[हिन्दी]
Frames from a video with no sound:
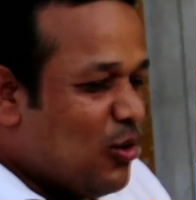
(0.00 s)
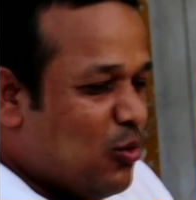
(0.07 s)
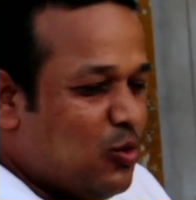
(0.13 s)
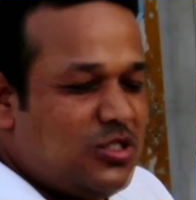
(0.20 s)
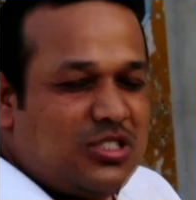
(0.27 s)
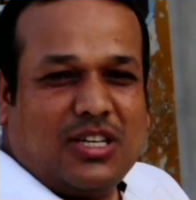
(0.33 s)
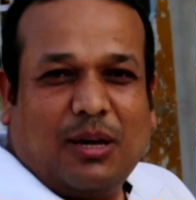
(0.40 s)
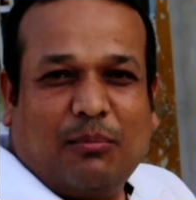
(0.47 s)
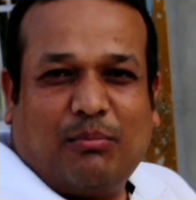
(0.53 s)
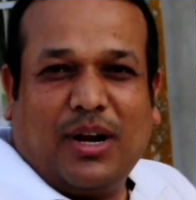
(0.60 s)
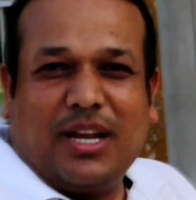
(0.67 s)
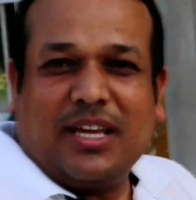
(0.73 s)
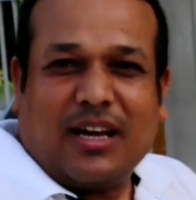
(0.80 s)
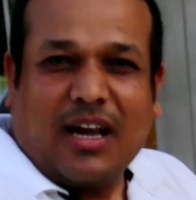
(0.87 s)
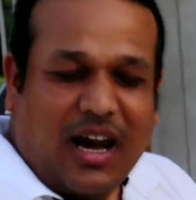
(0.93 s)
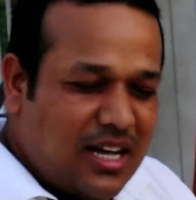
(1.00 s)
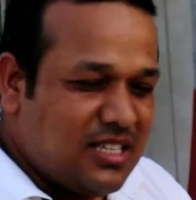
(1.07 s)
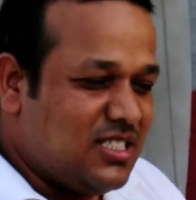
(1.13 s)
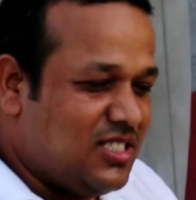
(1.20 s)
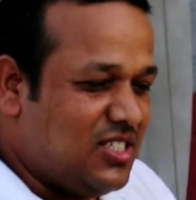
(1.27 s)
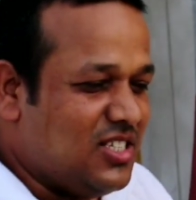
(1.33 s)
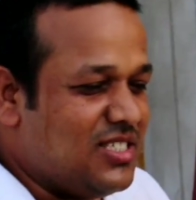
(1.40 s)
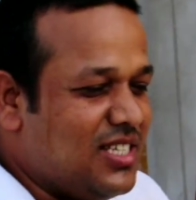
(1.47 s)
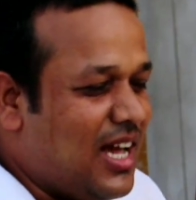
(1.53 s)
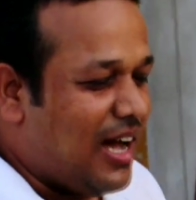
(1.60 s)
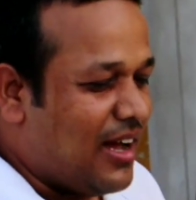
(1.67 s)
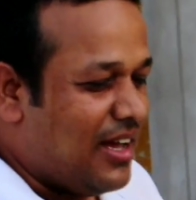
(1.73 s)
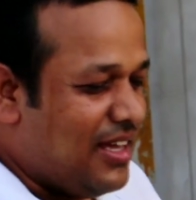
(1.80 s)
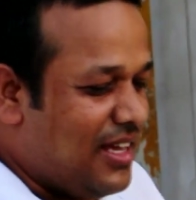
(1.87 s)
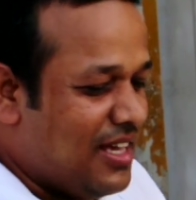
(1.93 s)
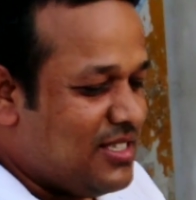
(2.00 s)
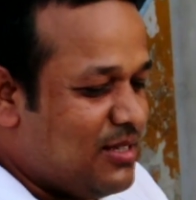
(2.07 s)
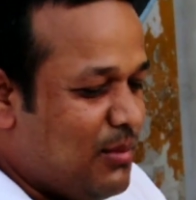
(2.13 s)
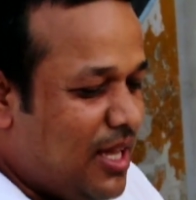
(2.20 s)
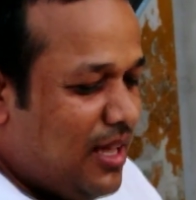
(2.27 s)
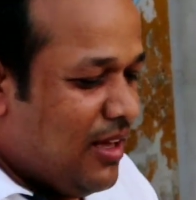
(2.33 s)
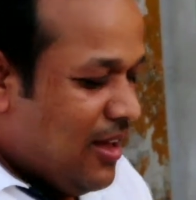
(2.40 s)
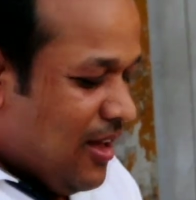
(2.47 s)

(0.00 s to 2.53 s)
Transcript: कुछ बड़ी ख़ास चीज़ें आ गई हैं इसमें